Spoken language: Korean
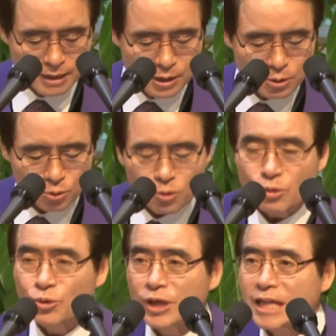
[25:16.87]

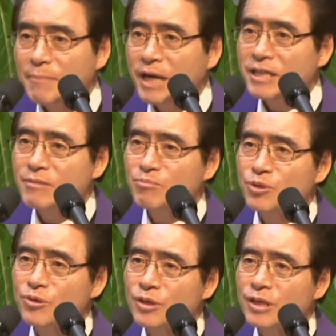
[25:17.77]
소록도에 남아있는
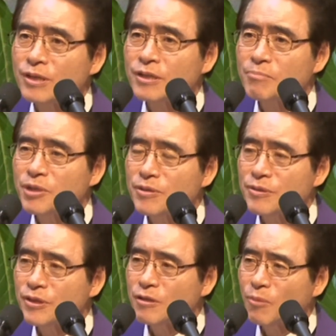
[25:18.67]
분들이 그
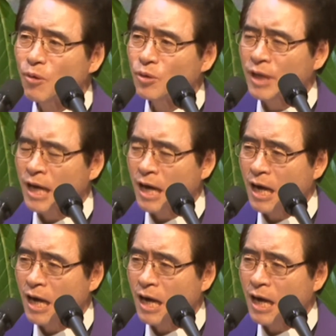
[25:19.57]
편지를 보고 다